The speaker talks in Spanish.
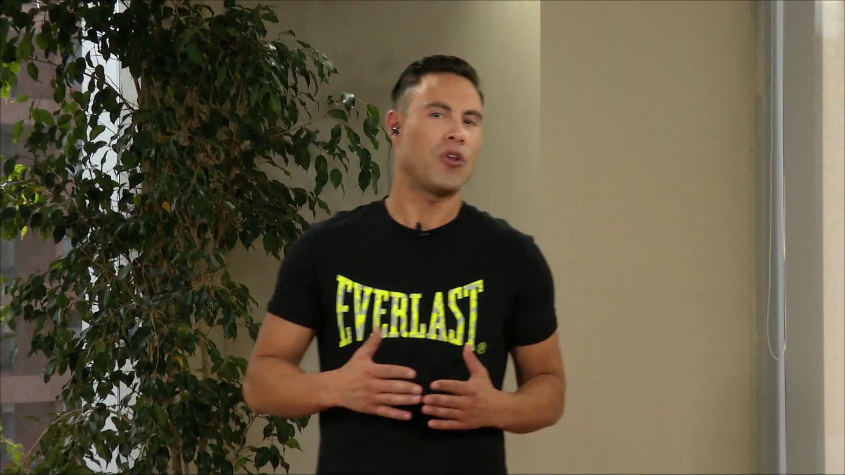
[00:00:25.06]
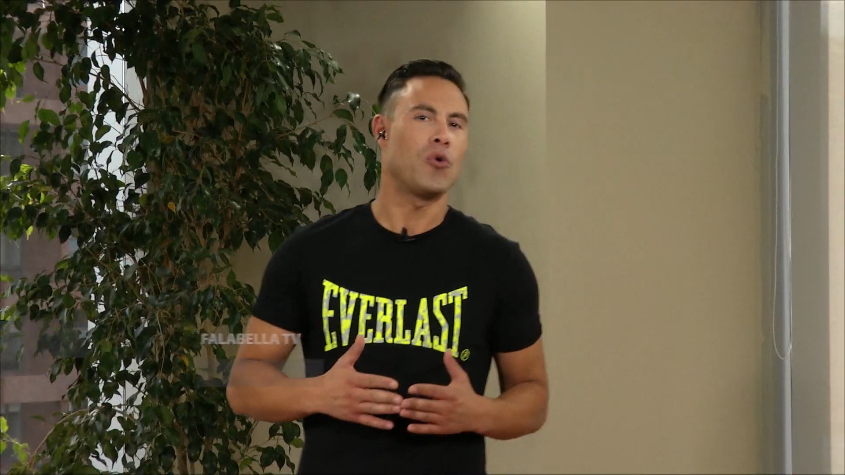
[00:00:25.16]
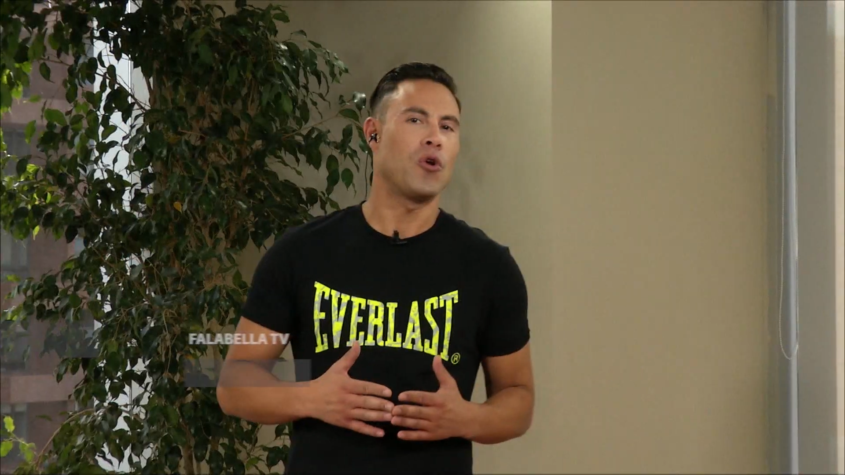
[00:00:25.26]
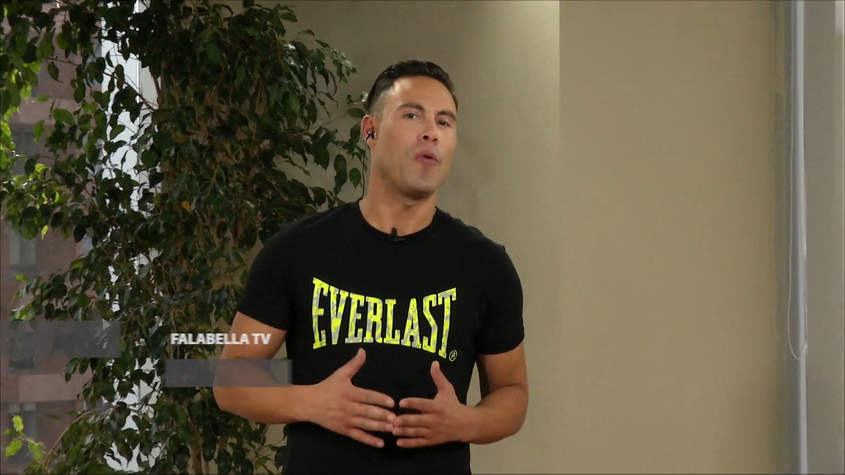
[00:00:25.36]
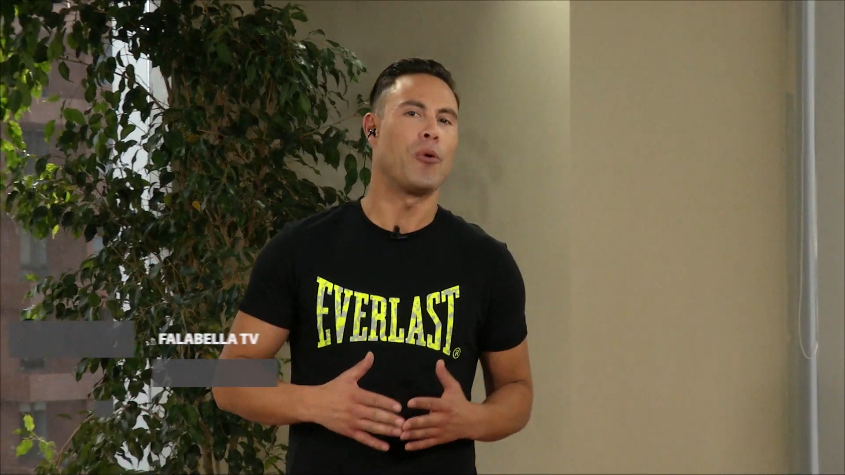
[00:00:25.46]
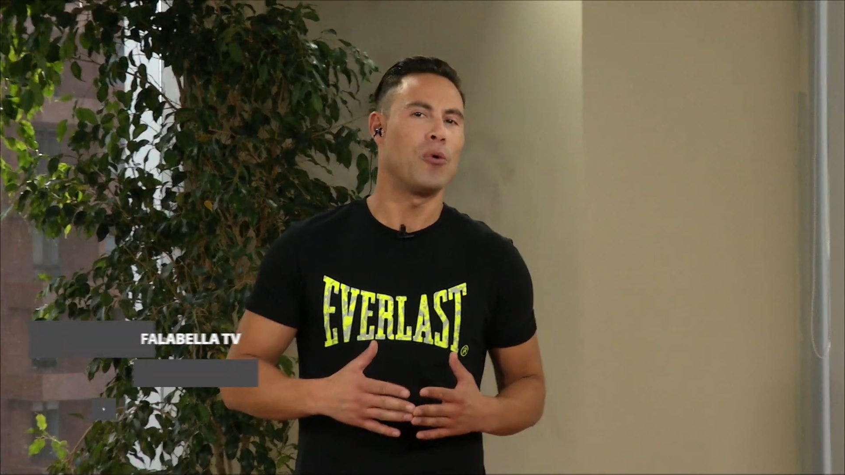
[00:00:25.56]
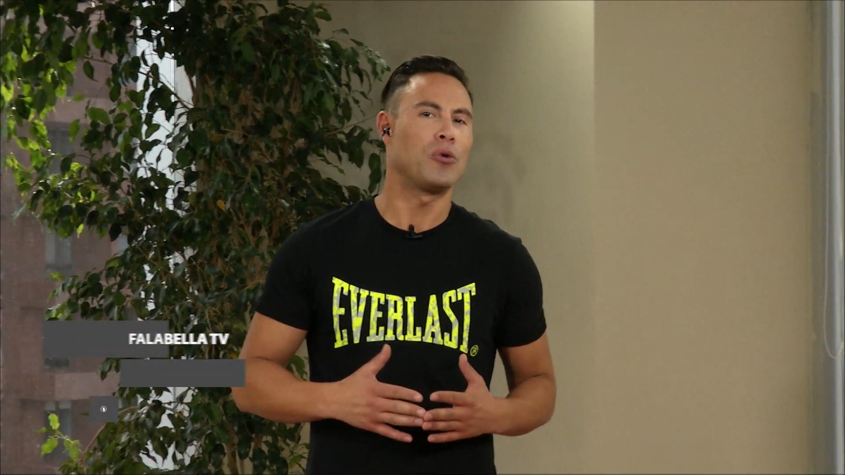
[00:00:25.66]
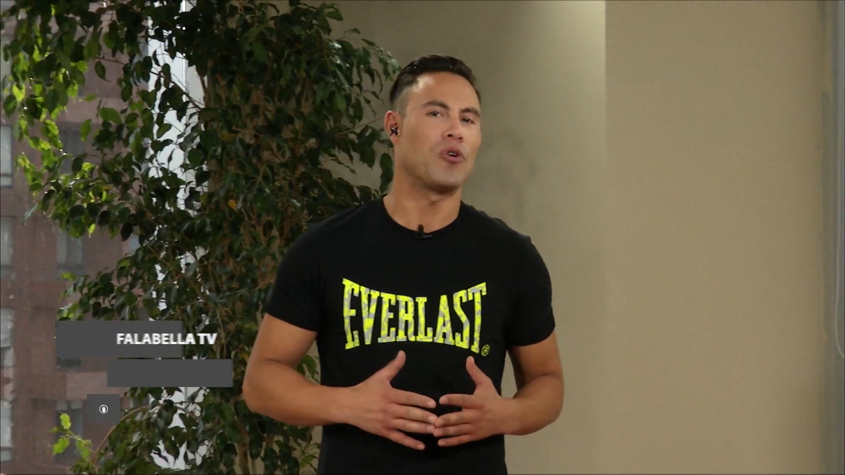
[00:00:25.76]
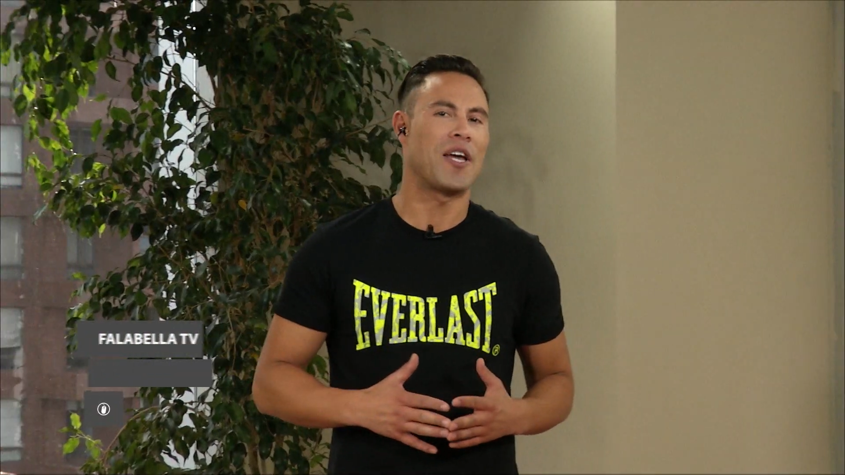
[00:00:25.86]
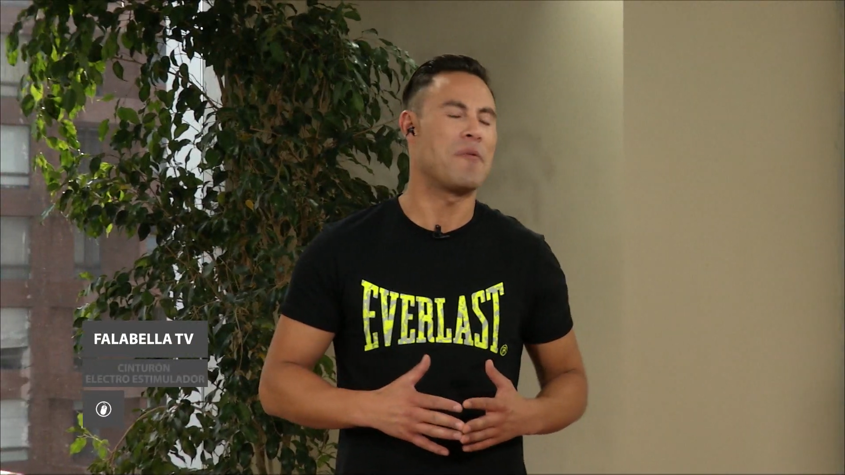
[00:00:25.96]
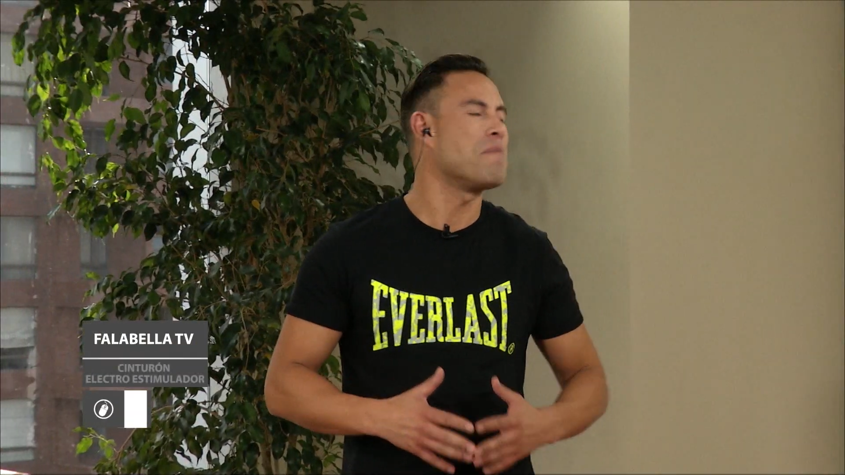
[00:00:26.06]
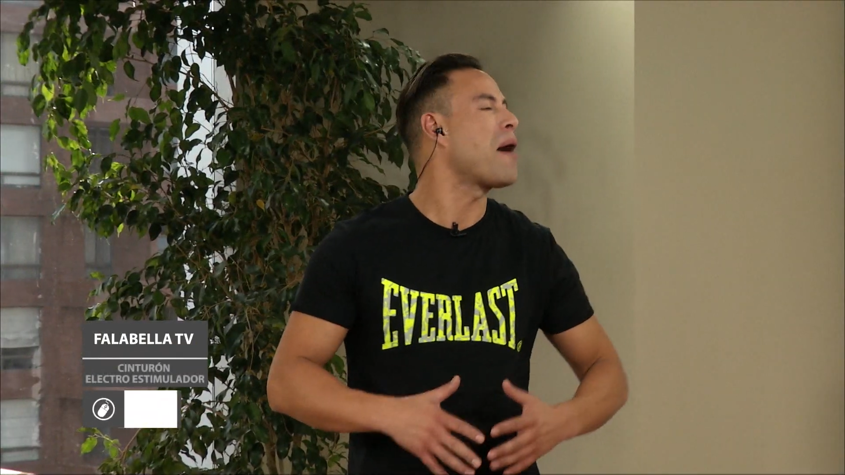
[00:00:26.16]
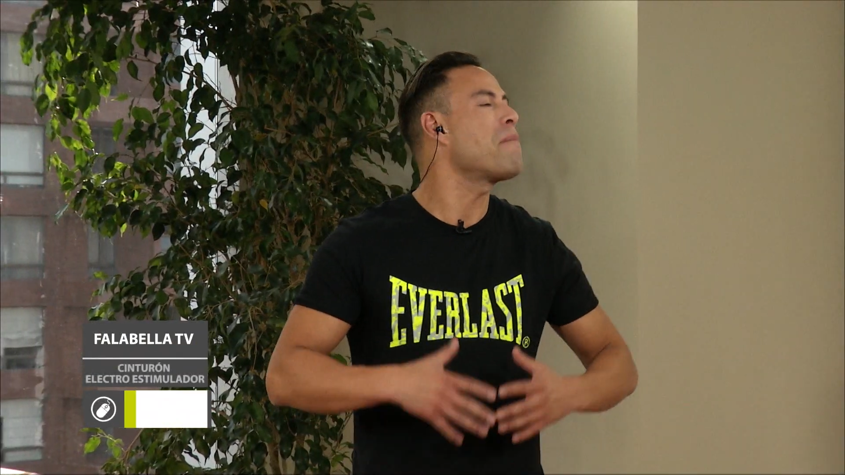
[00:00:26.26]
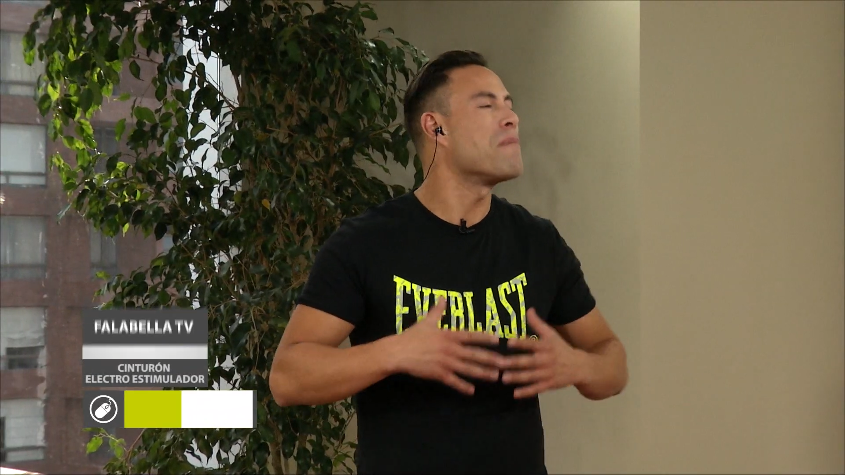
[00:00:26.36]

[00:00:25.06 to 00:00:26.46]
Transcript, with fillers: este es uno de los productos que a mí más